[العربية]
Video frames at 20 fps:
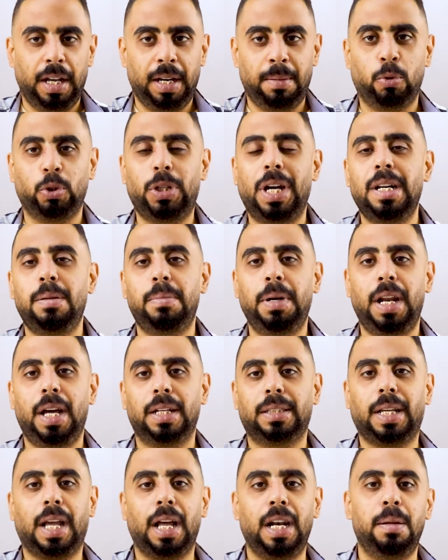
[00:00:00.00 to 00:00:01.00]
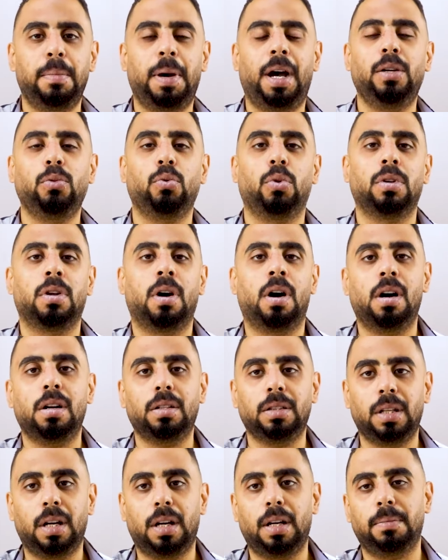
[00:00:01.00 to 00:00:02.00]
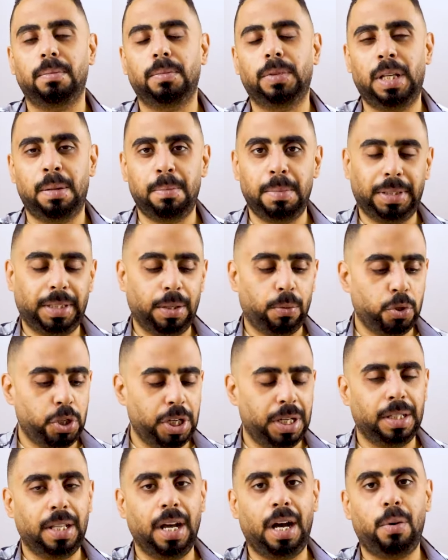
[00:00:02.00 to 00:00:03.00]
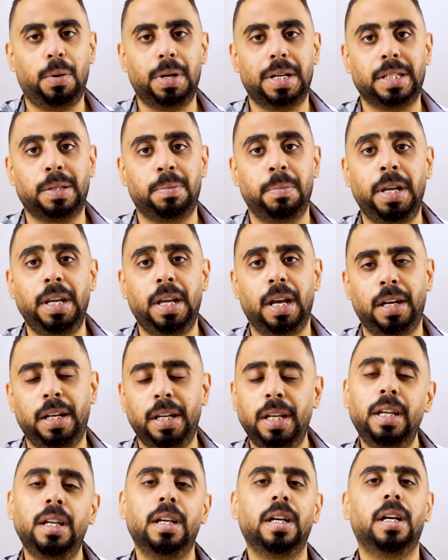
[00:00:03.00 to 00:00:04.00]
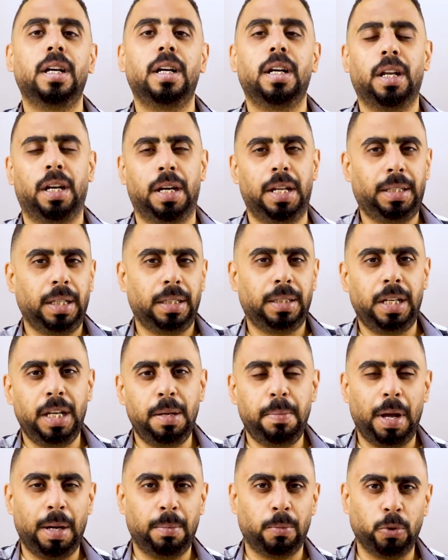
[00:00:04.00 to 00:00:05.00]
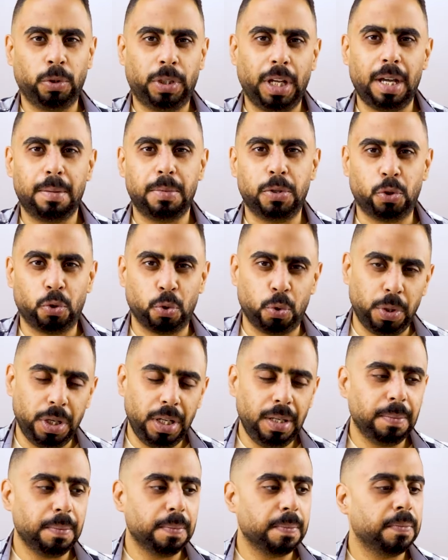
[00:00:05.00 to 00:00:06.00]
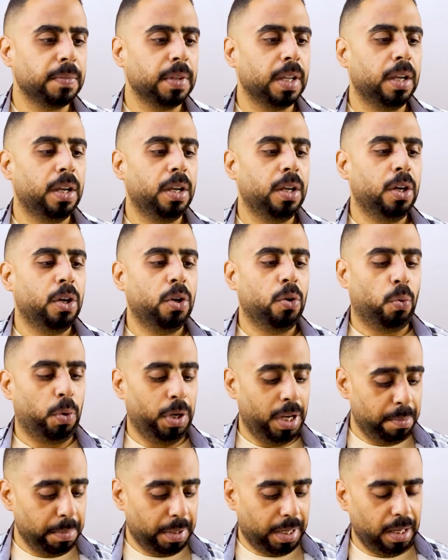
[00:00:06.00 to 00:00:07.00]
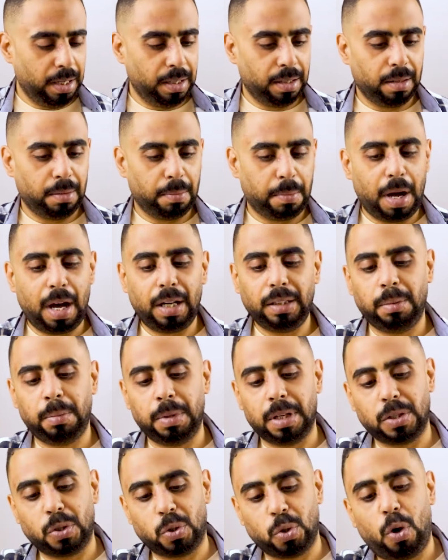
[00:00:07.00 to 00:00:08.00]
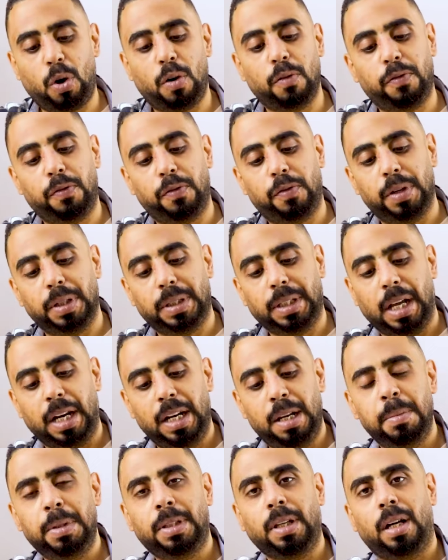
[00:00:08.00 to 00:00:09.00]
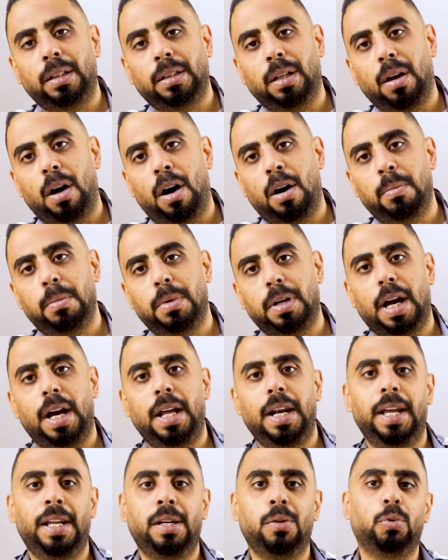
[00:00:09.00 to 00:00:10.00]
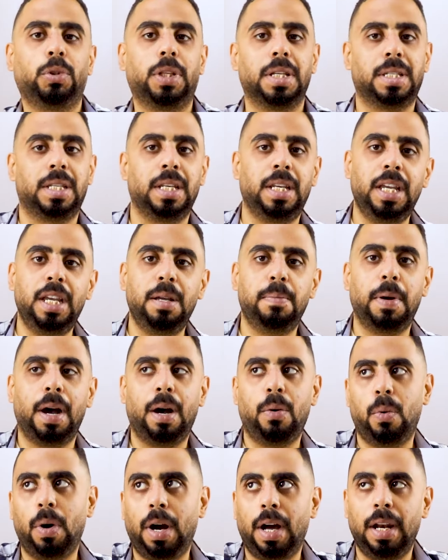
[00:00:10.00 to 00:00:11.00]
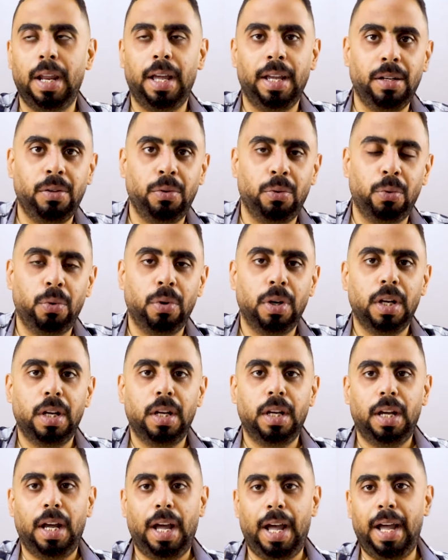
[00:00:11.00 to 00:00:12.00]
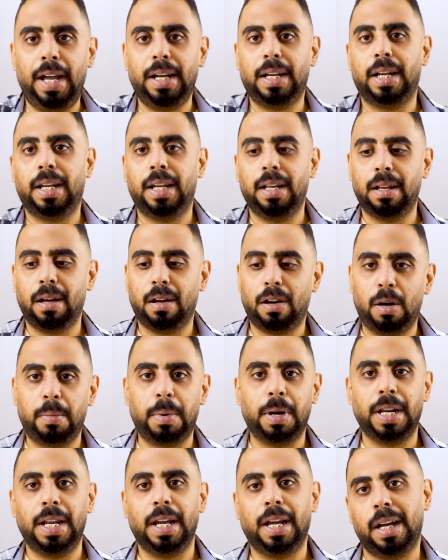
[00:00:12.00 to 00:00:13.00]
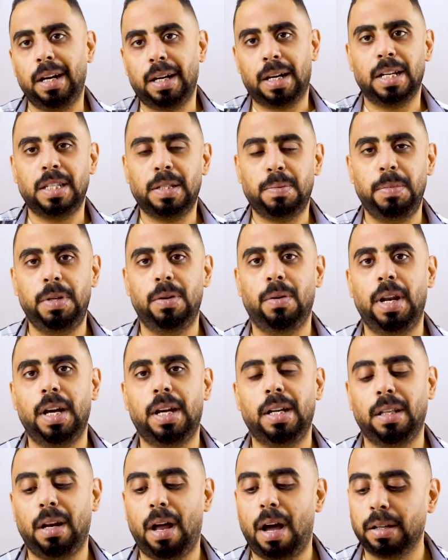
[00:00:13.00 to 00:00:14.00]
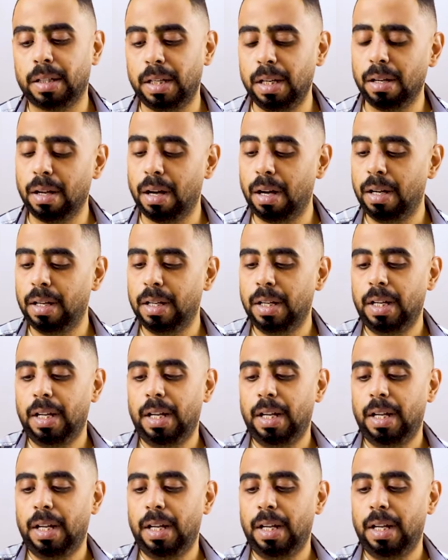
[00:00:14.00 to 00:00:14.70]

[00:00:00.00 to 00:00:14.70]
المدرب اللي هتكلم عنه النهاردة تم توجيه دعوة رسمية ليه لتدريب المنتخب السوري ويمكن بعض من الصحف اتكلمت عن الأمر على أنه تسريب أو على أنه حاجة كده خبري غير رسمي ولكن الحقيقة